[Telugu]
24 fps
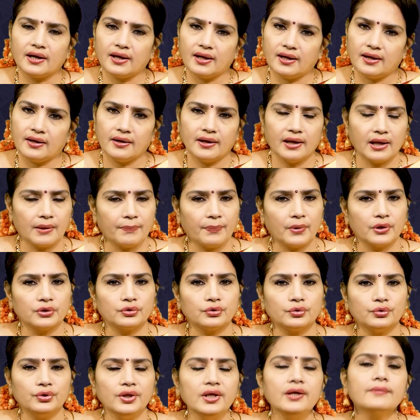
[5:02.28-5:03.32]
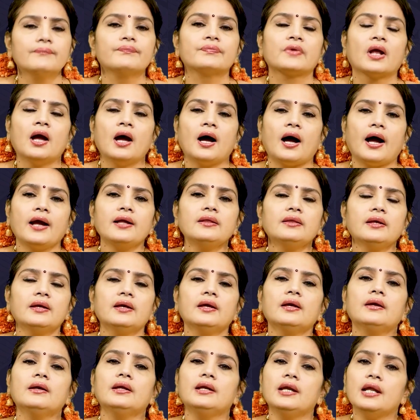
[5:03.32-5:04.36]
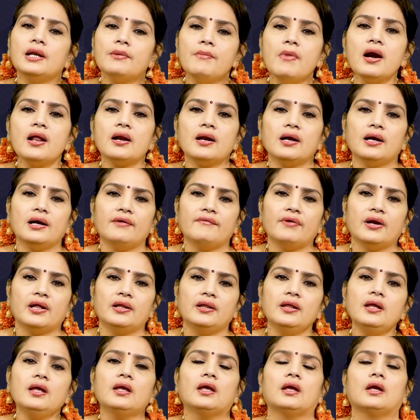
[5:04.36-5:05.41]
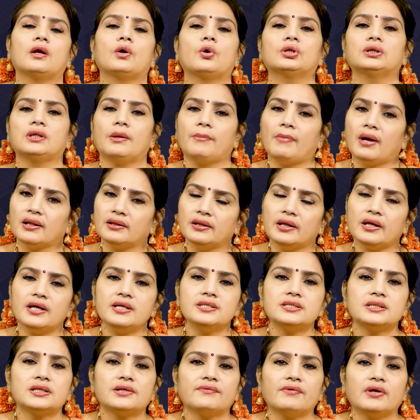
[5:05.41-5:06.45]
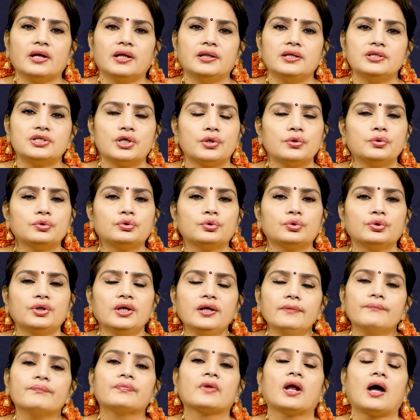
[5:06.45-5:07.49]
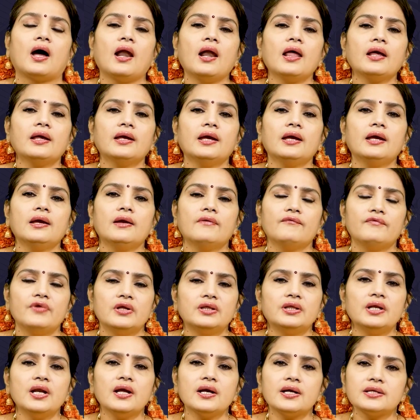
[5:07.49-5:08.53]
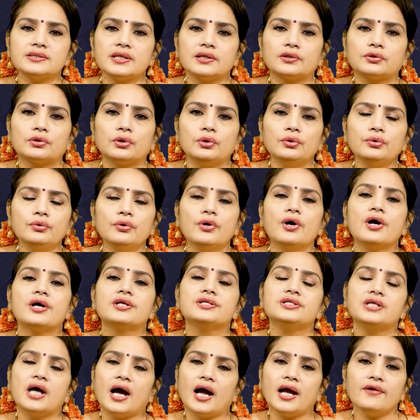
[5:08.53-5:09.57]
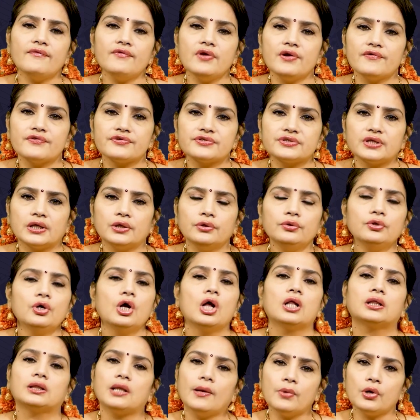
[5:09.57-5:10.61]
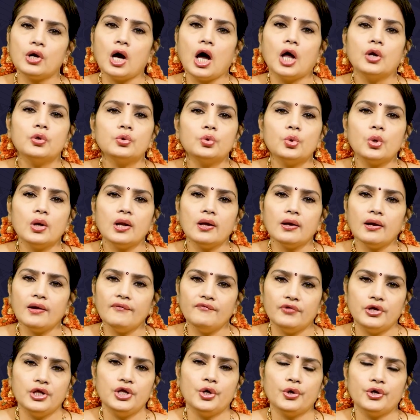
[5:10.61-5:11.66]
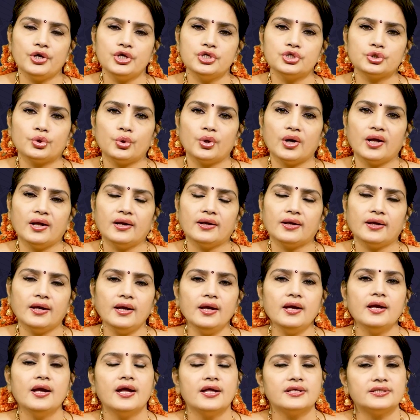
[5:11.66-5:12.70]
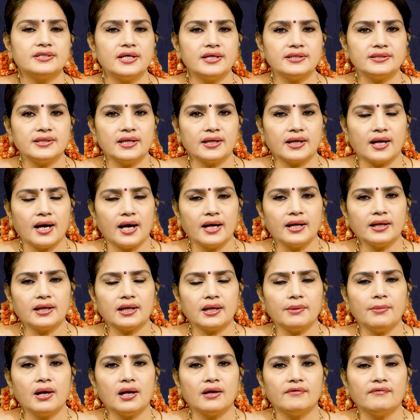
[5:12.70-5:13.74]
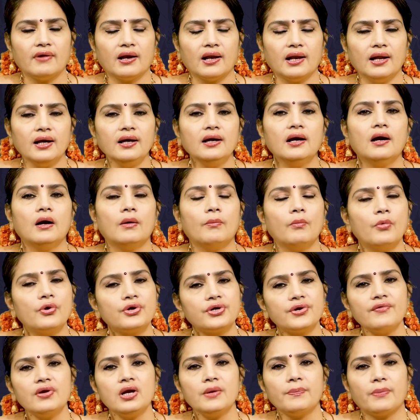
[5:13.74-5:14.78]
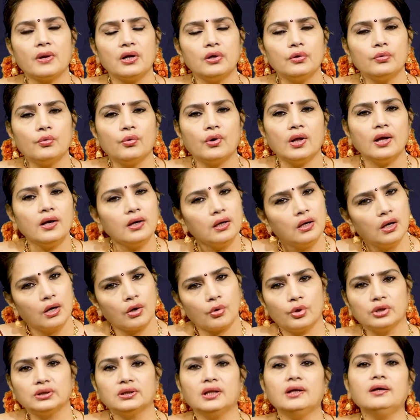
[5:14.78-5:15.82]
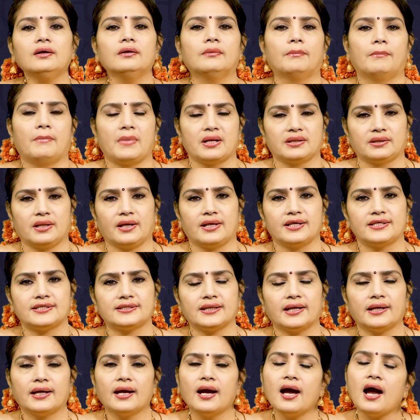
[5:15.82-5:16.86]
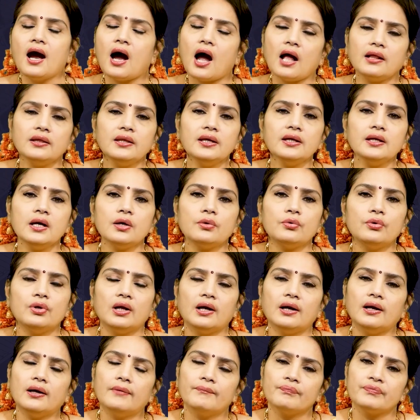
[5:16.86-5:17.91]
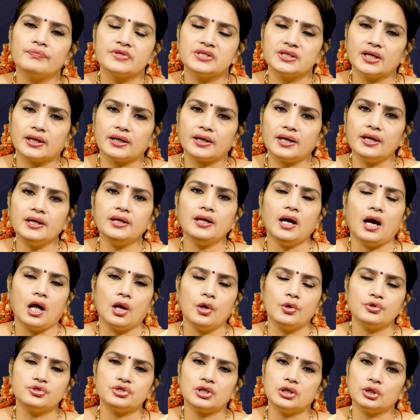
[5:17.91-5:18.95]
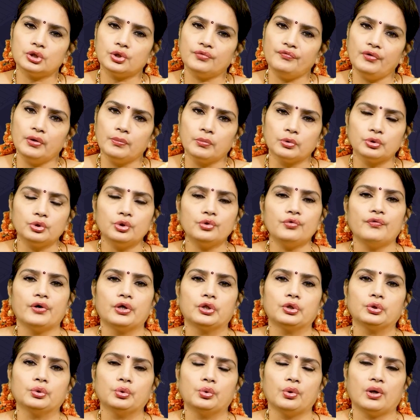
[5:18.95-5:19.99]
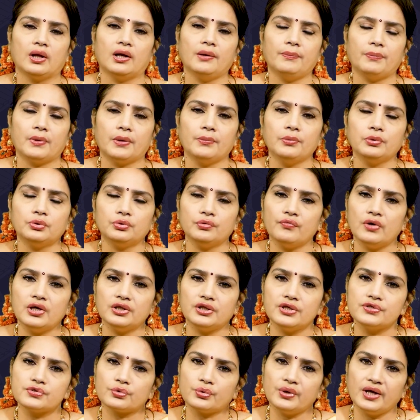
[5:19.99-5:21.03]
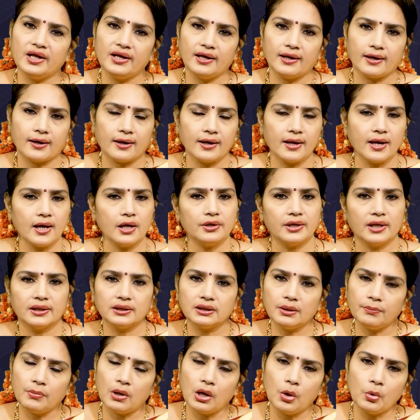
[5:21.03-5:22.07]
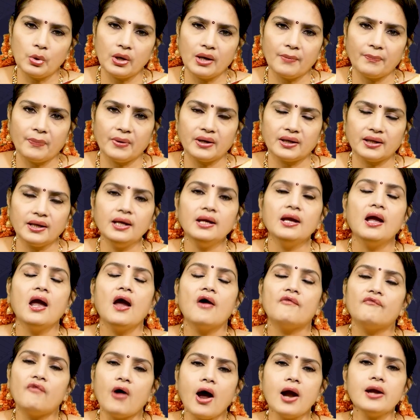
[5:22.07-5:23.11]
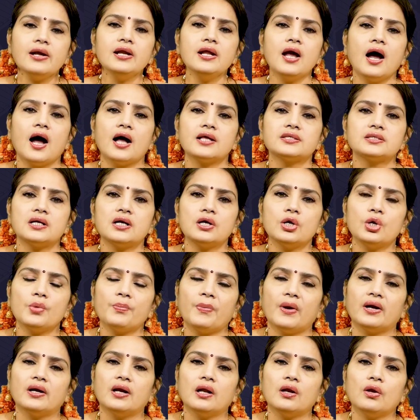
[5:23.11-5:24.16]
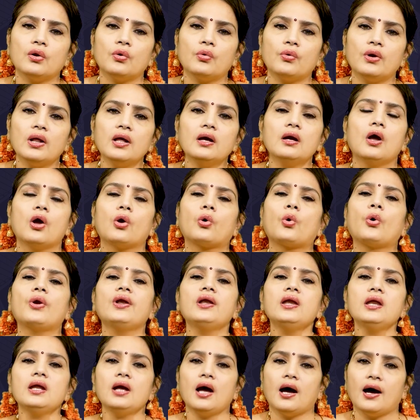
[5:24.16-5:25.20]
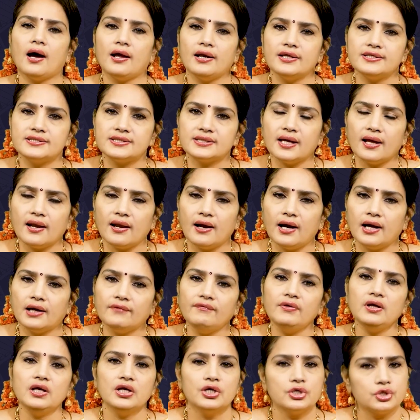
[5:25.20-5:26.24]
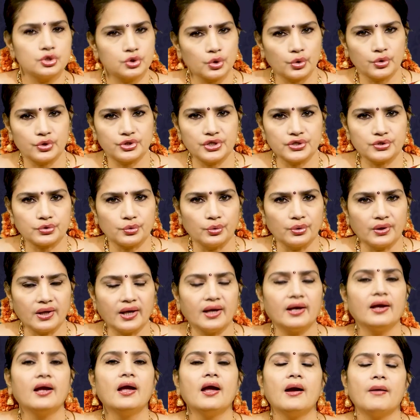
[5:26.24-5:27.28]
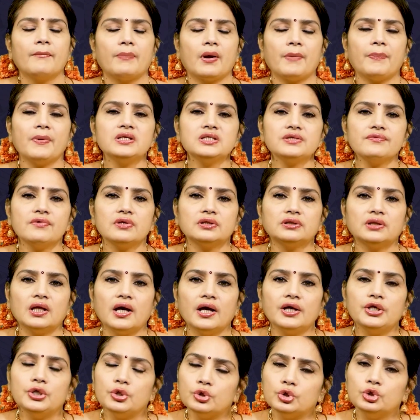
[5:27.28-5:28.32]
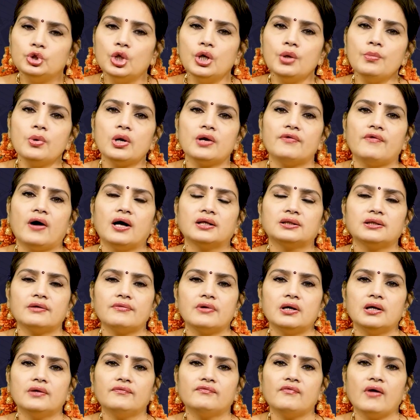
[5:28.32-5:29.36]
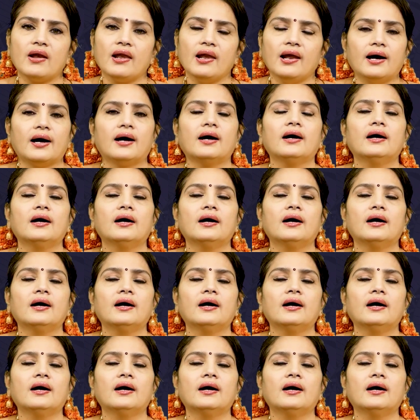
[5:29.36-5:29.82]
ఇక్కడ ఏర్పడుతుంది అయితే నిర్మాణ రంగం అనేది కొంత మందగించడం అనేది జరుగుతుంది అలాగే వ్యతిరేక శక్తులు న్యాయ వ్యవస్థను తమకు అనుకూలంగా వినియోగించుకోవడానికి చేసే కార్యక్రమాల వల్ల ముఖ్యమైన పనులు కూడా కొంత మందగిస్తాయి అంతేకాకుండా చక్కటి ఆలోచనలతో వీళ్ళు ముందుకు వెడుతూ కూడా ప్రభుత్వం వాళ్ళు తీసుకునే నిర్ణయాలు ఎంత బాగున్నప్పటికీ వాటిని ఆచరణలో పెట్టడంలో కూడా కొన్ని ఆలస్యాలు లాంటివి చోటు చేసుకుంటాయి ప్రపంచమంతా యుద్ధోన్ముఖ వాతావరణం వల్ల